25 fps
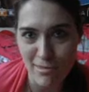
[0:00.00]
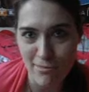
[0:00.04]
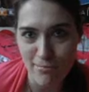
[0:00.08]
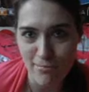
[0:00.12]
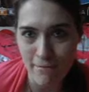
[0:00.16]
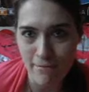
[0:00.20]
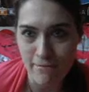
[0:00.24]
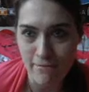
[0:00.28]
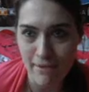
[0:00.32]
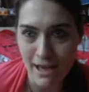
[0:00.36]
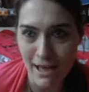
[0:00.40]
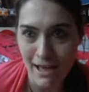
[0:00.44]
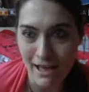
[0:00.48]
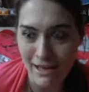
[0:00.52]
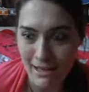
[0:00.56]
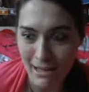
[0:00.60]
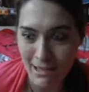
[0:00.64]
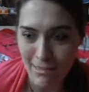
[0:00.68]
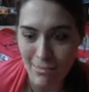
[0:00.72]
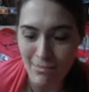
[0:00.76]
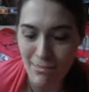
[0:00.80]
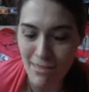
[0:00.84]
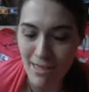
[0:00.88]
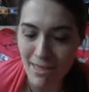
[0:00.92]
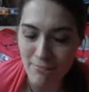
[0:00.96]
dass es bei mir
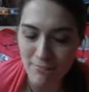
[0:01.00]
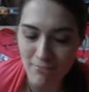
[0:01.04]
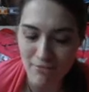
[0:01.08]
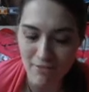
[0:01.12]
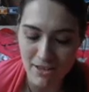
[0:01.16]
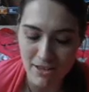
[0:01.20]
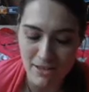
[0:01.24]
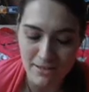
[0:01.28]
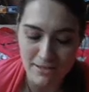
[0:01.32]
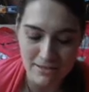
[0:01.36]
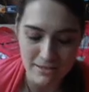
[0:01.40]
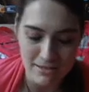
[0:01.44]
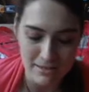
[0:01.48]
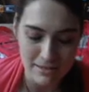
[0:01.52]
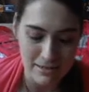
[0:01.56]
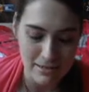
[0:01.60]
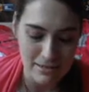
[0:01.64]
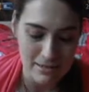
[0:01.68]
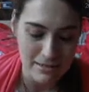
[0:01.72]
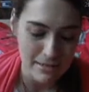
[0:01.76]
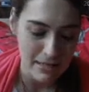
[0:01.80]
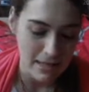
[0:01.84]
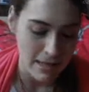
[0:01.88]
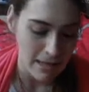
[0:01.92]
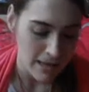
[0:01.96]
anders sein wird
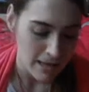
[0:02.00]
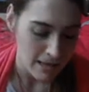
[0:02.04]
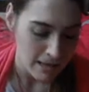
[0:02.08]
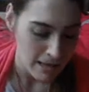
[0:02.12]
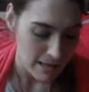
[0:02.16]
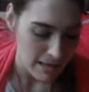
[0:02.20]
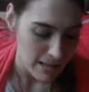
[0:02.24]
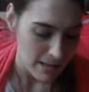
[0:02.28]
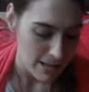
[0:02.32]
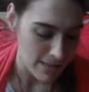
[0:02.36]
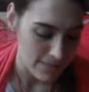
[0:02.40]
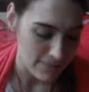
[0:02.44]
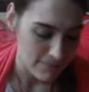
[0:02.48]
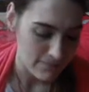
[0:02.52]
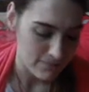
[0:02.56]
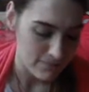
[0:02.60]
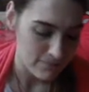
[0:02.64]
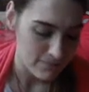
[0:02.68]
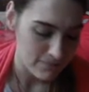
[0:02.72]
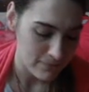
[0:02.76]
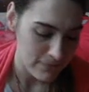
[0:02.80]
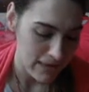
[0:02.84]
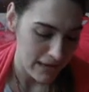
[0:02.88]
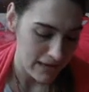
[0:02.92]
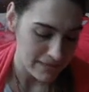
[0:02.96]
und
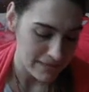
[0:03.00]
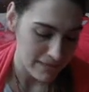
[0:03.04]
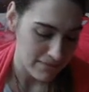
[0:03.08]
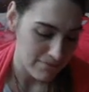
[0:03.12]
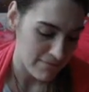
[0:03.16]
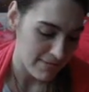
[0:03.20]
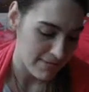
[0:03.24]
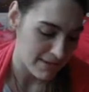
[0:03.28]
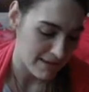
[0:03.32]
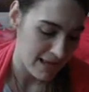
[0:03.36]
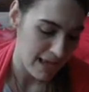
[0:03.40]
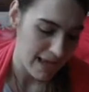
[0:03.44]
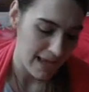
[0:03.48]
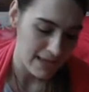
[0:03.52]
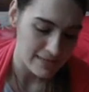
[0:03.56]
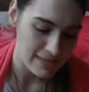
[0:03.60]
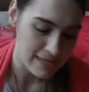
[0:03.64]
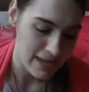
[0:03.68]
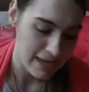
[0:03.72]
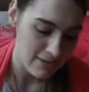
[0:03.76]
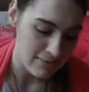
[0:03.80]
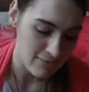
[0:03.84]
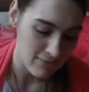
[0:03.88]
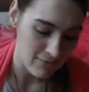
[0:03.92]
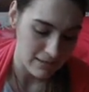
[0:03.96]
ähm, ja, ich habe dann
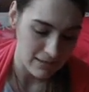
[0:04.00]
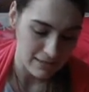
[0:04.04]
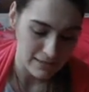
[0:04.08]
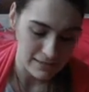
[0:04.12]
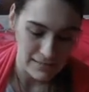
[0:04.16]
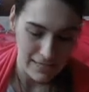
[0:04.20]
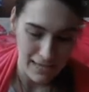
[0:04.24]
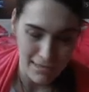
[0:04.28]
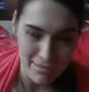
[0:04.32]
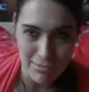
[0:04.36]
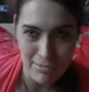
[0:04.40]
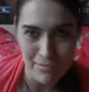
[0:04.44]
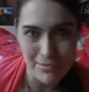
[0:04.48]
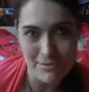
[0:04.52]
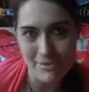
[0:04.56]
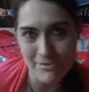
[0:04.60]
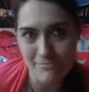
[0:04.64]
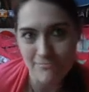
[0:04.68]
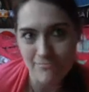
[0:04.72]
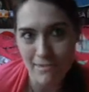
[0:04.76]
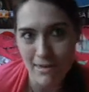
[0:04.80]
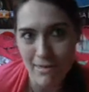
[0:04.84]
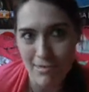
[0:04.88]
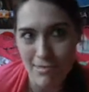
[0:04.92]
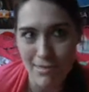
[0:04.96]
halt einfach getestet
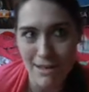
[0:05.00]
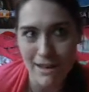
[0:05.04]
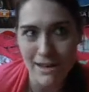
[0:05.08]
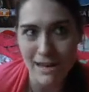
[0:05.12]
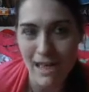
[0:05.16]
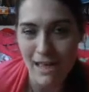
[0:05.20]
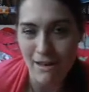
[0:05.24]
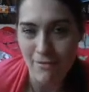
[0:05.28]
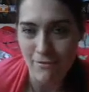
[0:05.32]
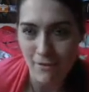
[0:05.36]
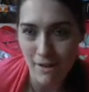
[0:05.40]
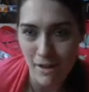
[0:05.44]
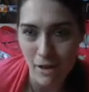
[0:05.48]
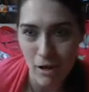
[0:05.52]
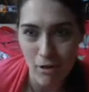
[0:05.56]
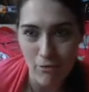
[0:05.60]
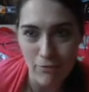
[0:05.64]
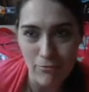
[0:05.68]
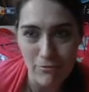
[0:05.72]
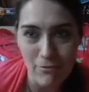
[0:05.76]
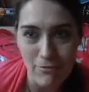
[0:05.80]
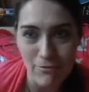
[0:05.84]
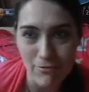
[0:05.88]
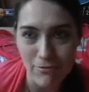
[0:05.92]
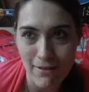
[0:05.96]
und mir ist dann einfach
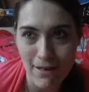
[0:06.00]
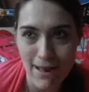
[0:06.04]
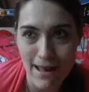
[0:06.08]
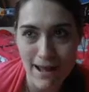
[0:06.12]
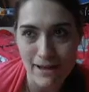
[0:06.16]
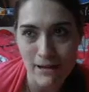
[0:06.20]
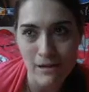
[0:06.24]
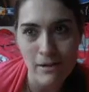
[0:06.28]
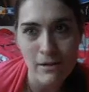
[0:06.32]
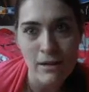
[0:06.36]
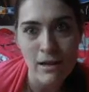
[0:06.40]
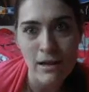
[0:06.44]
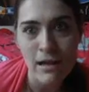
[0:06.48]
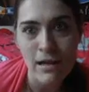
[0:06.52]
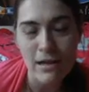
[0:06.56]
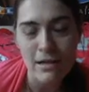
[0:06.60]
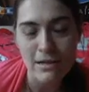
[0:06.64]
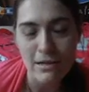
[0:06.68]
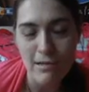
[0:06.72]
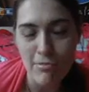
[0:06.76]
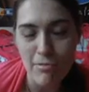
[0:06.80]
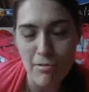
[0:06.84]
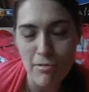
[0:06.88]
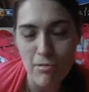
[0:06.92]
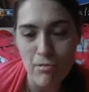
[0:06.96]
aufgefallen,
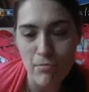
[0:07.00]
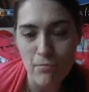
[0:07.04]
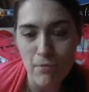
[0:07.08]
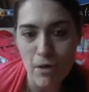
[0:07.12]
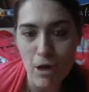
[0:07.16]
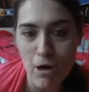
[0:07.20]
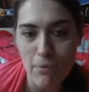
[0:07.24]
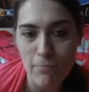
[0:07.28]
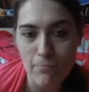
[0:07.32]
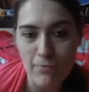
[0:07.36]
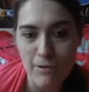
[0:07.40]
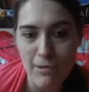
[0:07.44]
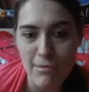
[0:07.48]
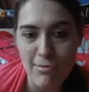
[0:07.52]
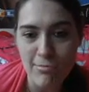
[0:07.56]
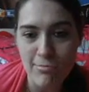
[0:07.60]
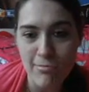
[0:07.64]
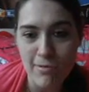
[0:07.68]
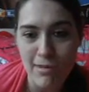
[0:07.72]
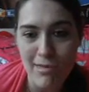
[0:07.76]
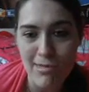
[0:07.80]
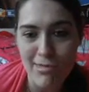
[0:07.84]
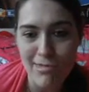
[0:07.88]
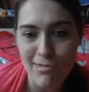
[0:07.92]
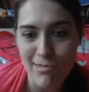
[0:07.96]
dass es überhaupt nicht
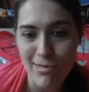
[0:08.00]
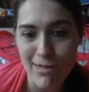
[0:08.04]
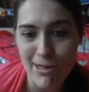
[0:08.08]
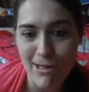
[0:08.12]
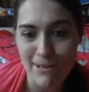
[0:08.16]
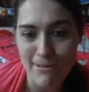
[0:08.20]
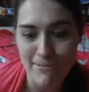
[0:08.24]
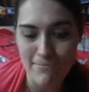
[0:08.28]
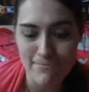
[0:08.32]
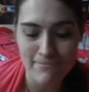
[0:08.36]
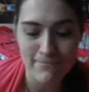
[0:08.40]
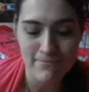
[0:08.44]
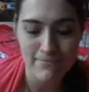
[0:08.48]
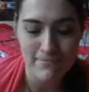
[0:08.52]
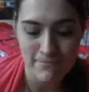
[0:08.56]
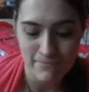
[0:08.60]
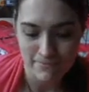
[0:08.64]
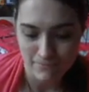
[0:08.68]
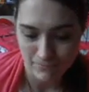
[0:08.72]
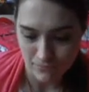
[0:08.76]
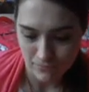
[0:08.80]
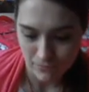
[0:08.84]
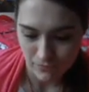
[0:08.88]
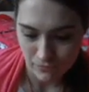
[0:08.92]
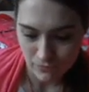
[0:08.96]
so ist. Ähm,
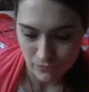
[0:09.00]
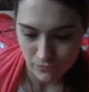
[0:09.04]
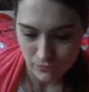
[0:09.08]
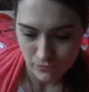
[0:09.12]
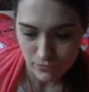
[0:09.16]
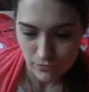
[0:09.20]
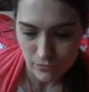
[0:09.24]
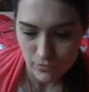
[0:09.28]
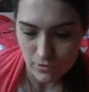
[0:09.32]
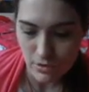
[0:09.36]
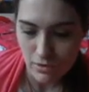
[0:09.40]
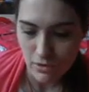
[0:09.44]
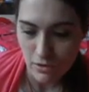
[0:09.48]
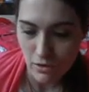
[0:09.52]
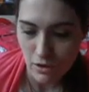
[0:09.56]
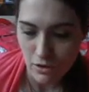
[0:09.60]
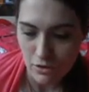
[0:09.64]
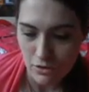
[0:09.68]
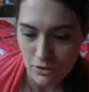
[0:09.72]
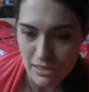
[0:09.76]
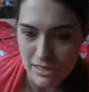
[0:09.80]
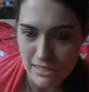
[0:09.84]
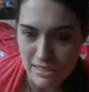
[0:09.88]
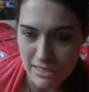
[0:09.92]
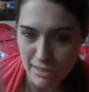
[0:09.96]

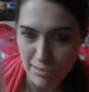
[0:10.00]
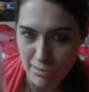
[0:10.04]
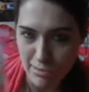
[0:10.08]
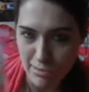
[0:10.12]
durch